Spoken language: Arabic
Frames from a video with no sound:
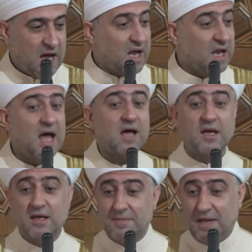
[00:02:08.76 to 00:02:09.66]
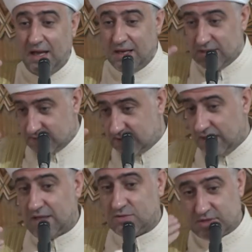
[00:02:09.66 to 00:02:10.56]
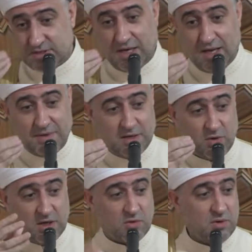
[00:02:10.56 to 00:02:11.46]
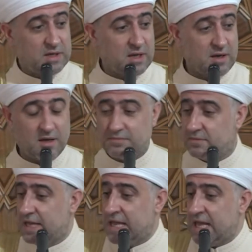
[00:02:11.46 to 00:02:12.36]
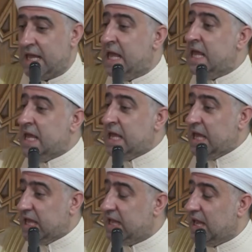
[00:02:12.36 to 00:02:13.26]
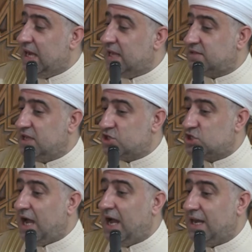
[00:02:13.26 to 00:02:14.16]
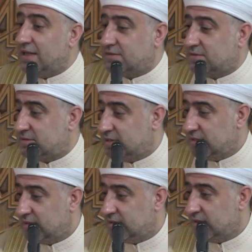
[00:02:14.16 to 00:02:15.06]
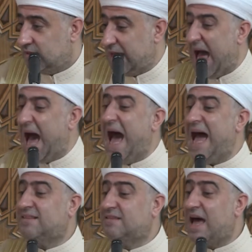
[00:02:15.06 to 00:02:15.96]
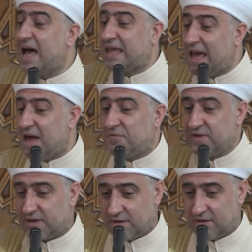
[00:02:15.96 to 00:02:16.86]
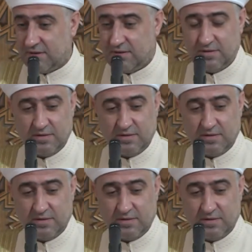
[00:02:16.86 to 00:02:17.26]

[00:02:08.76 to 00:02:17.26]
أخلاق النبي عليه الصلاة والسلام أيها الإخوة الكرام هي التي جعلت أعتى كافر